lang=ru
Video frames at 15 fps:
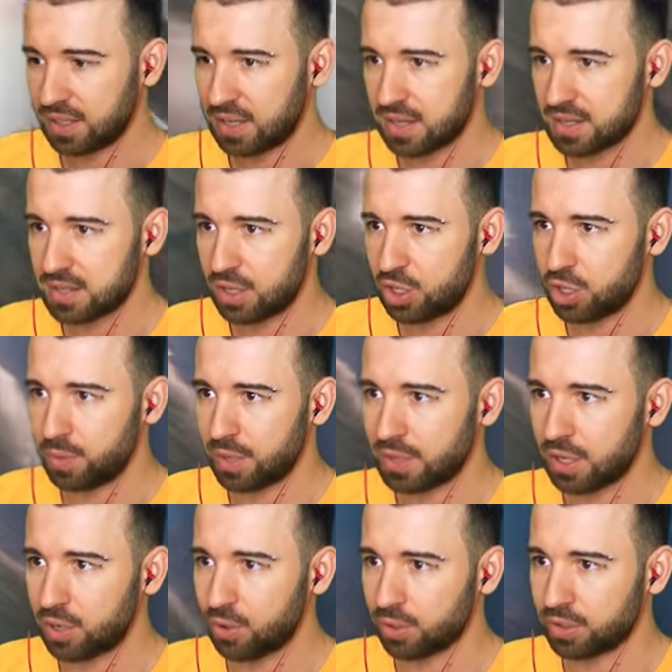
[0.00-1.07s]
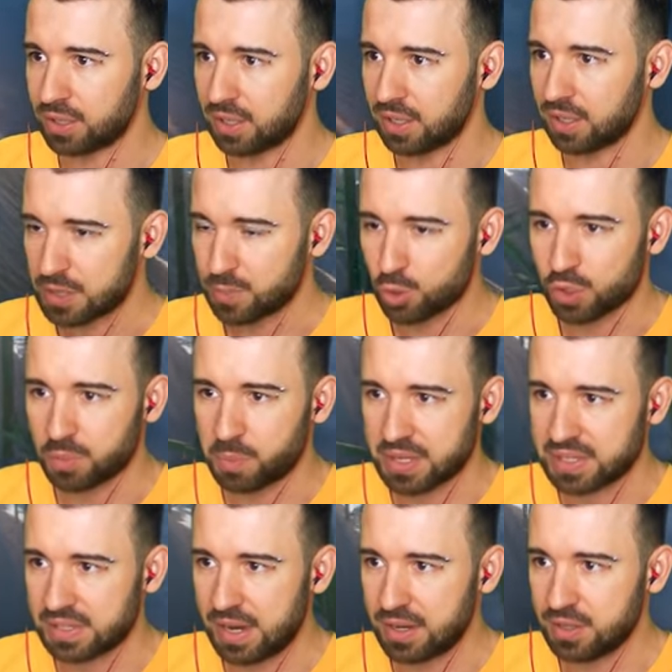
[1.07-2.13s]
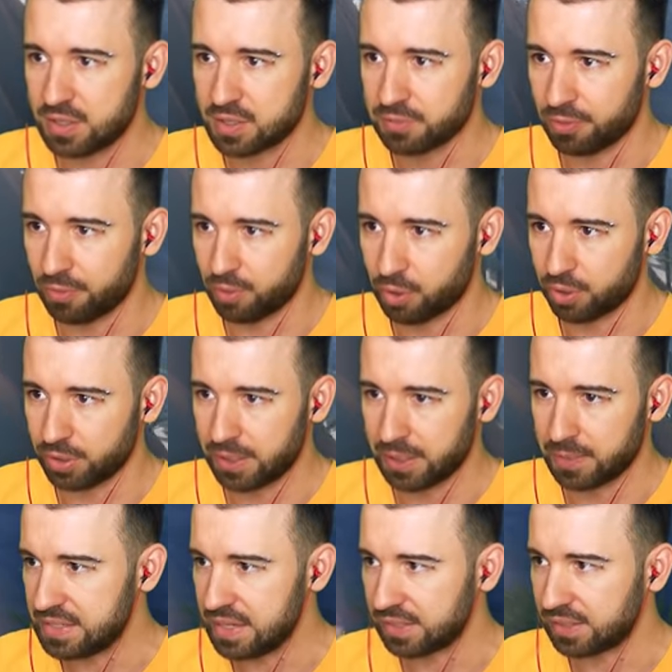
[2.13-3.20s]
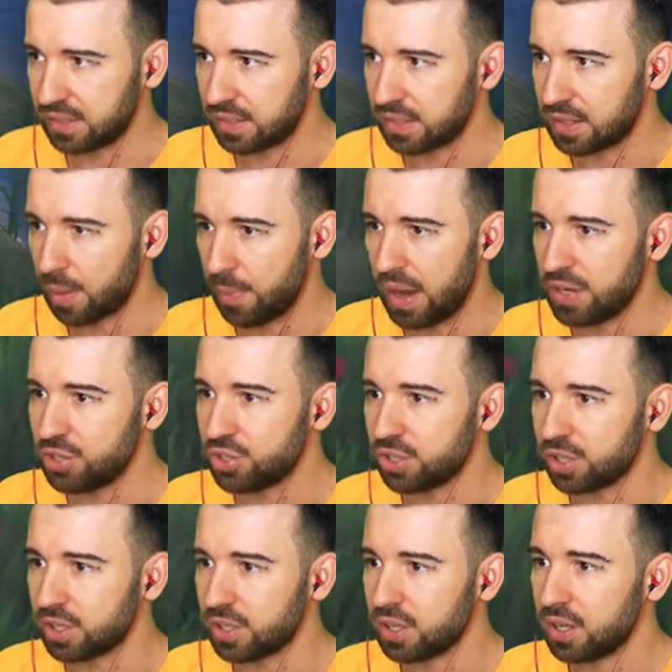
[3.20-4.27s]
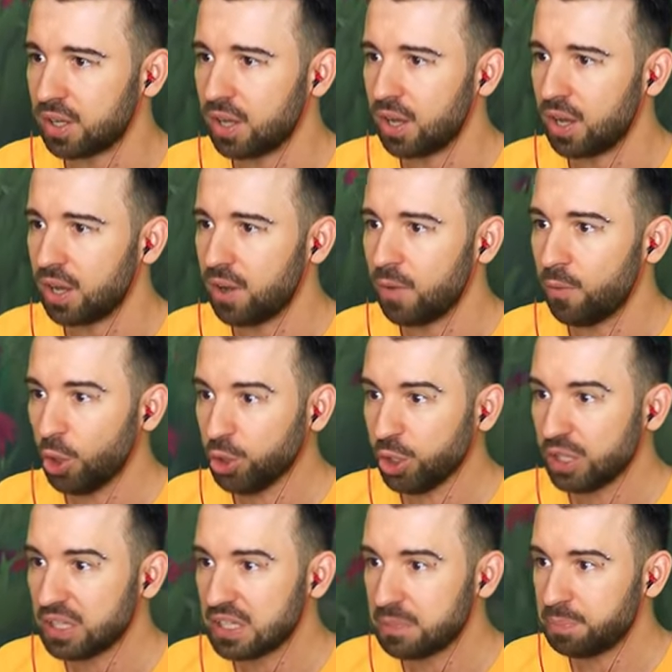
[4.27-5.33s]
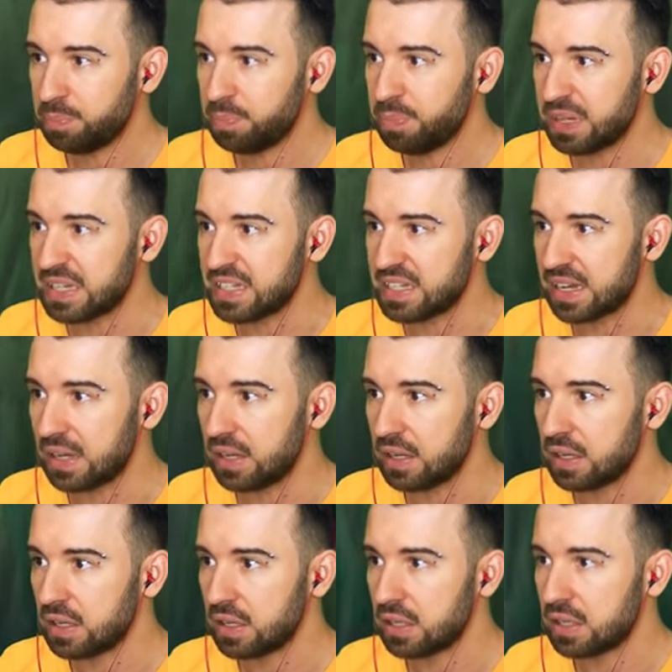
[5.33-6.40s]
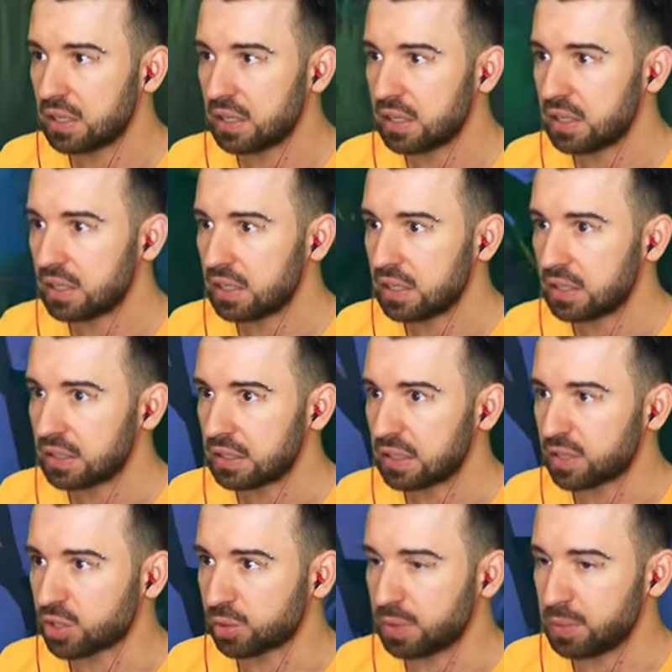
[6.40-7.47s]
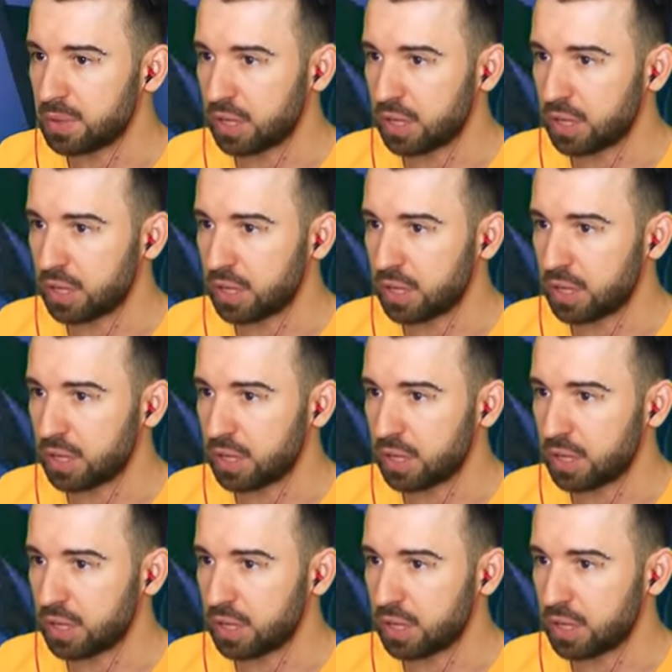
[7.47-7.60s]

такая значимая находка. Возможно, последний своего рода. Где ты, кабанчик? Присели? Главное, чтобы на